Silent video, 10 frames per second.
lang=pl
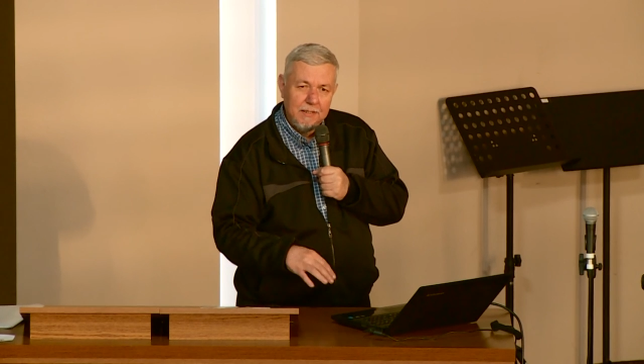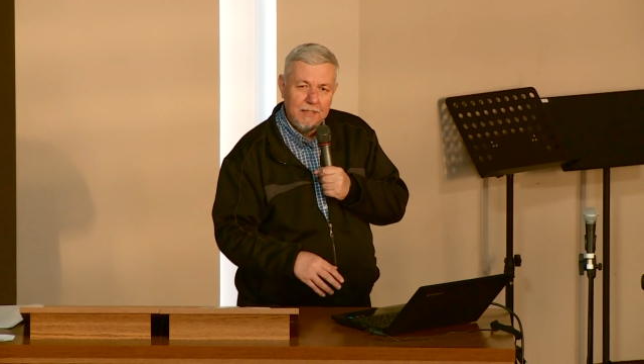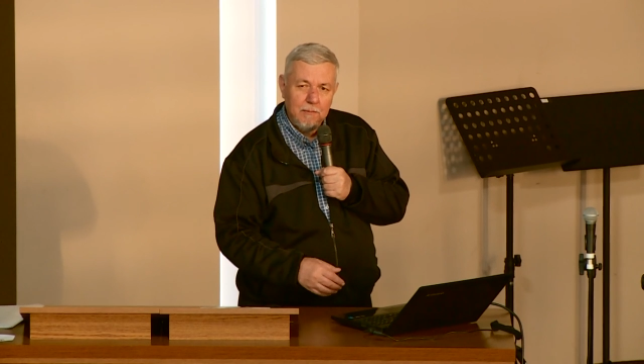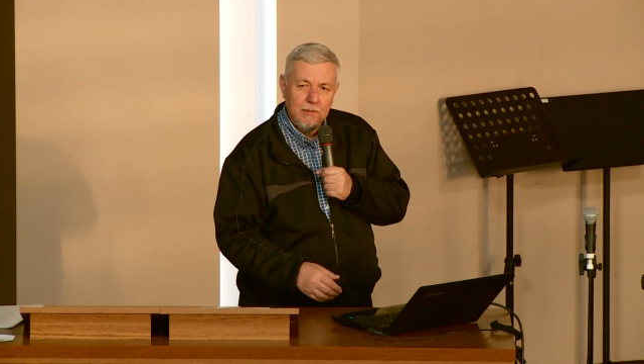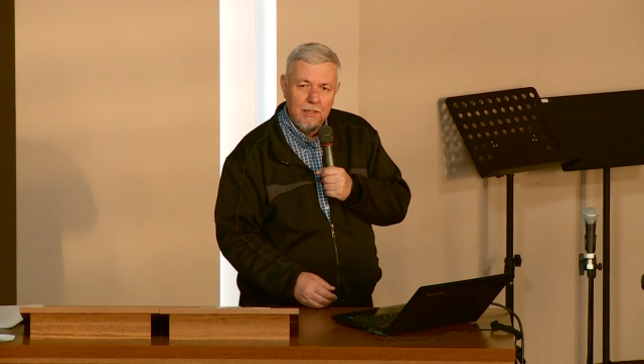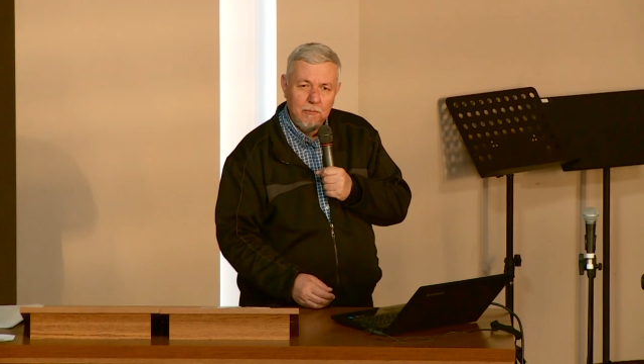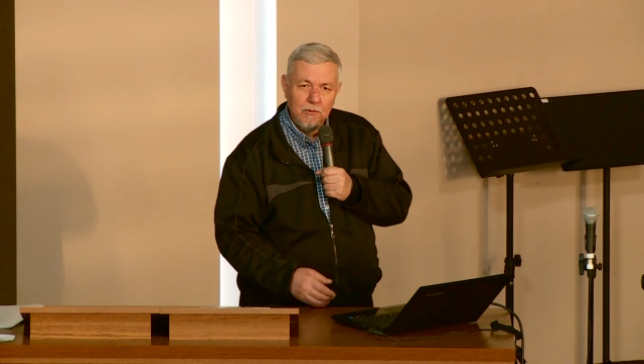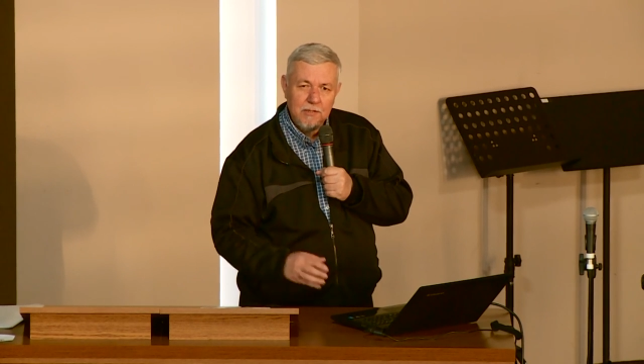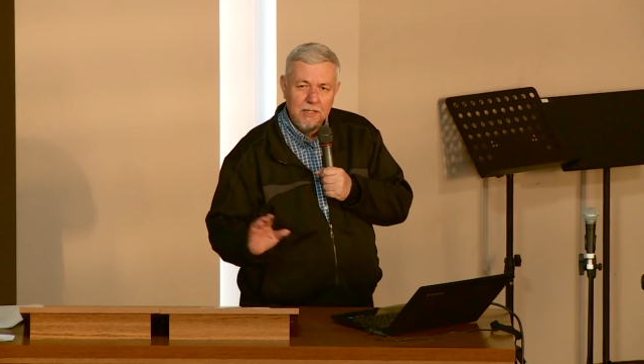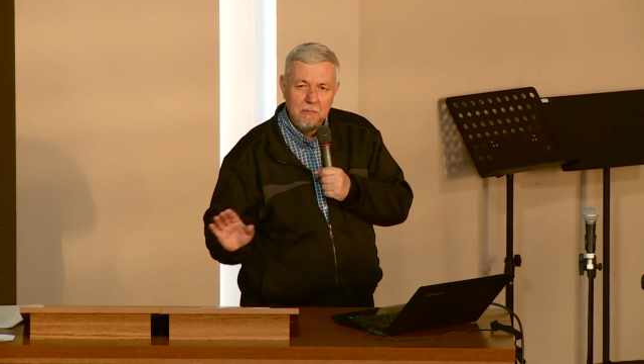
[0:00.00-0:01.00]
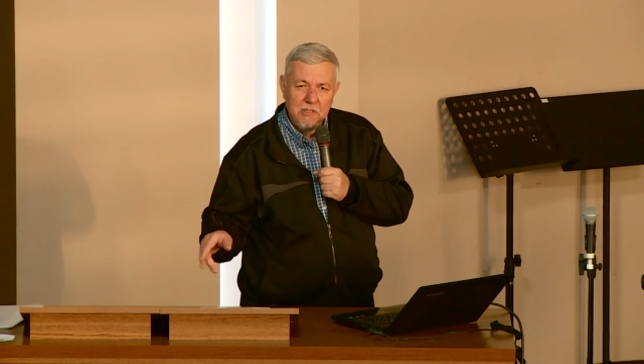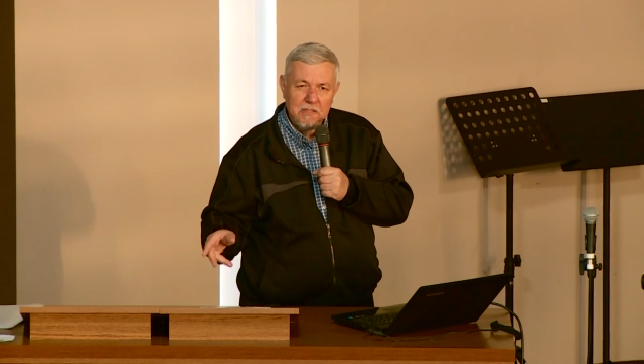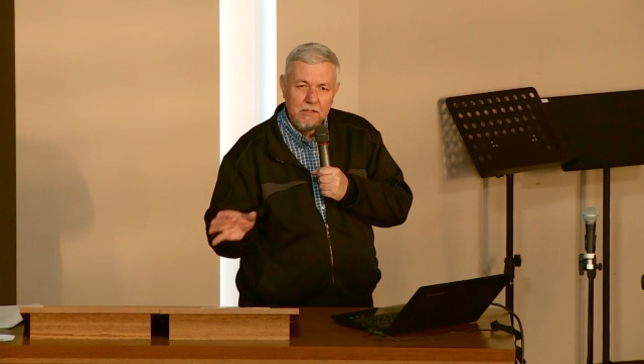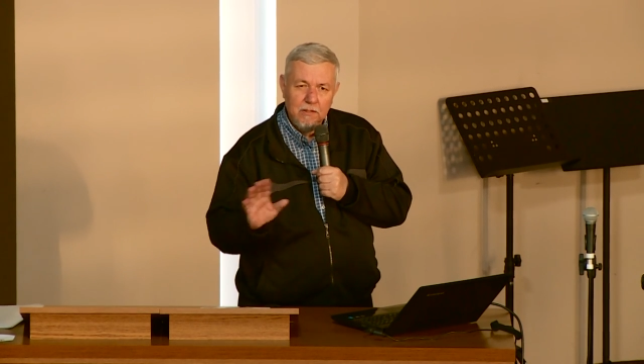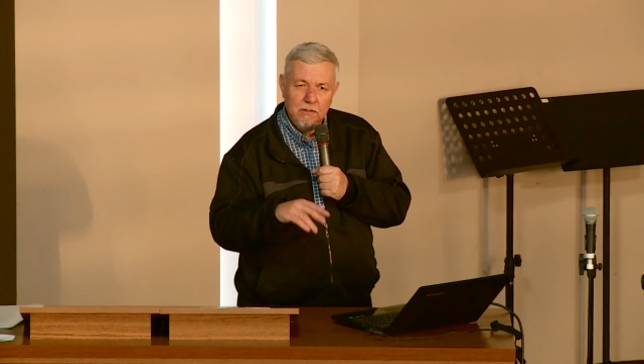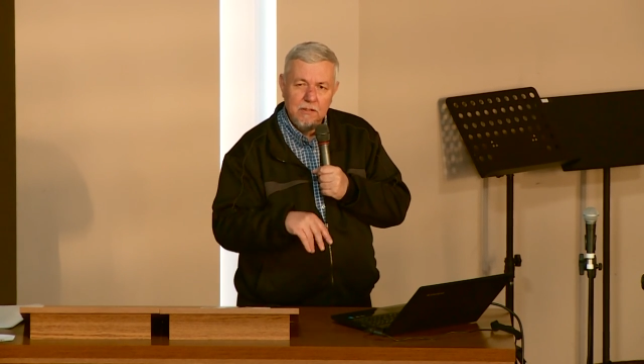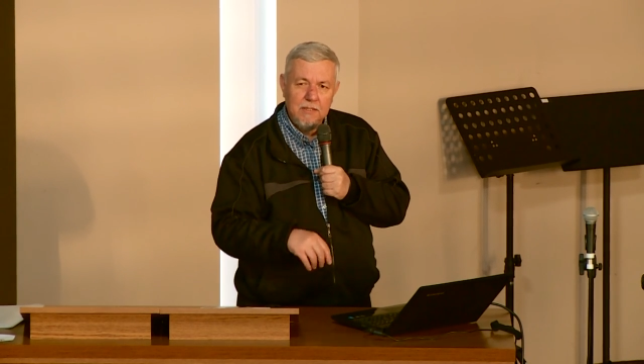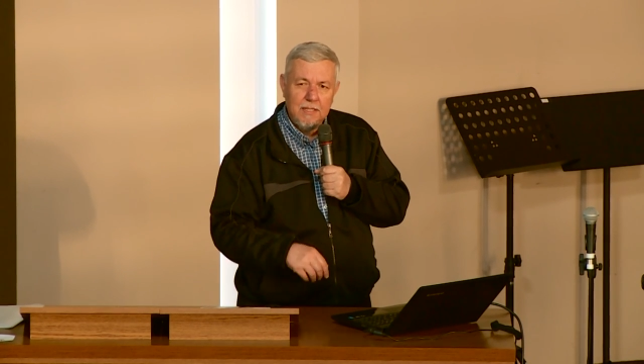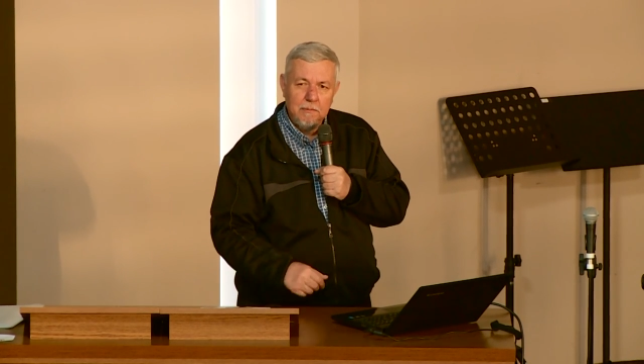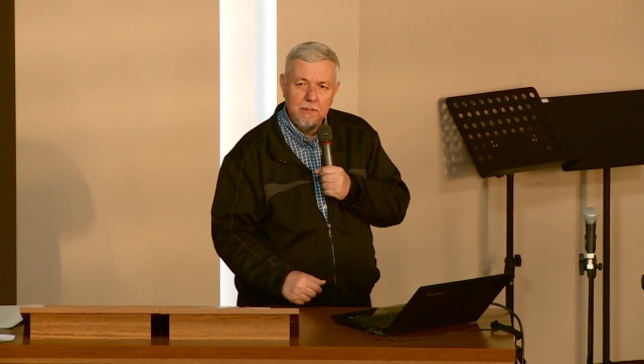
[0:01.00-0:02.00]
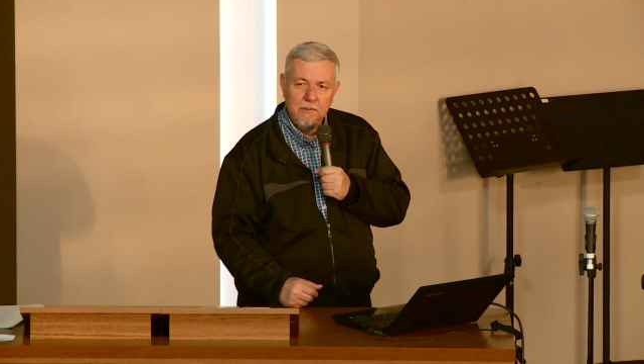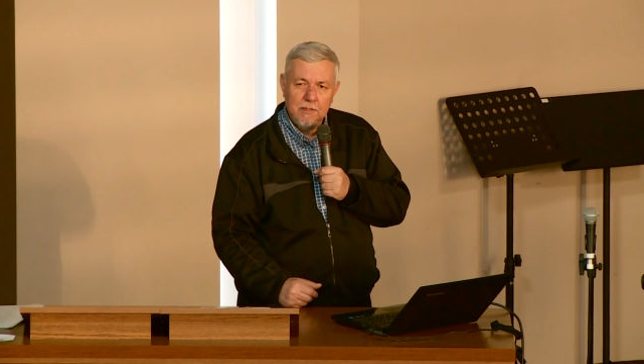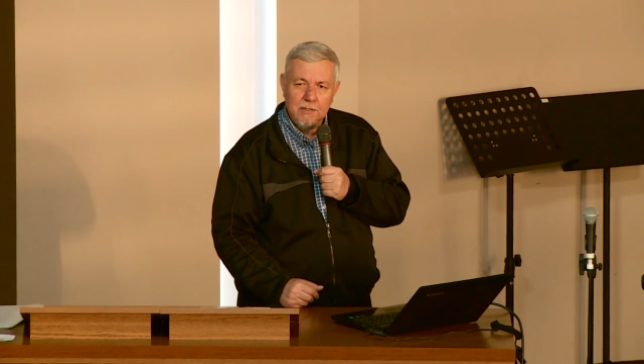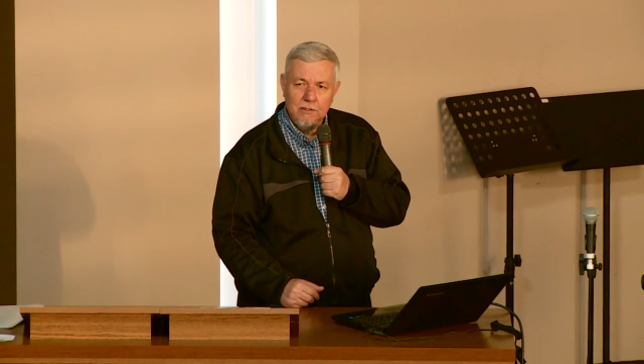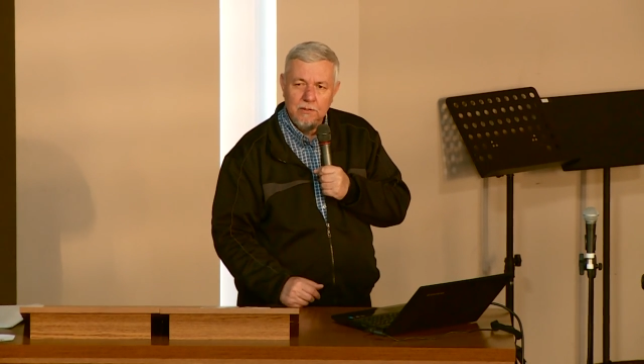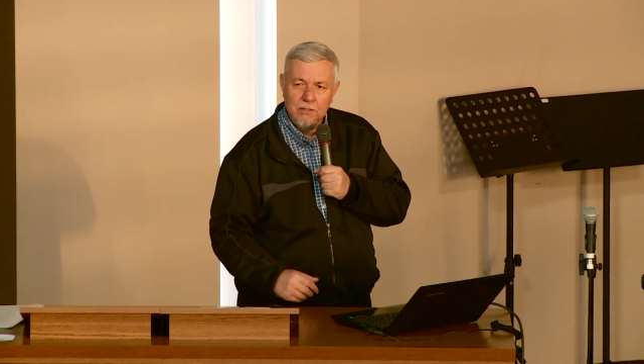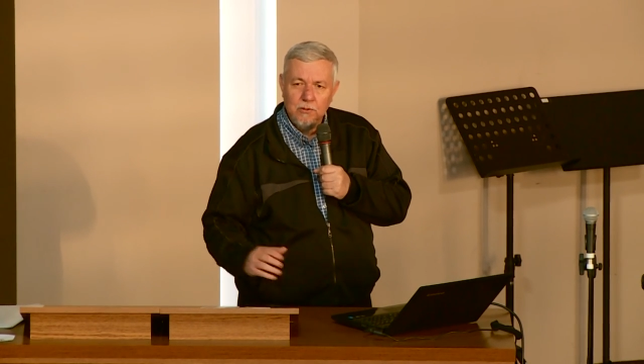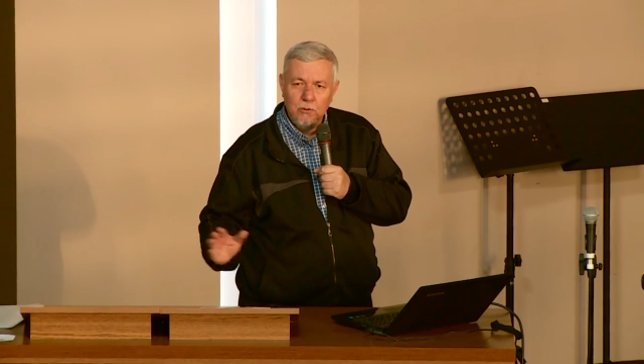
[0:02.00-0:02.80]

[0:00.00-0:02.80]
i tamtemu, i z tym się zgodzić, i tamtym się zgodzić.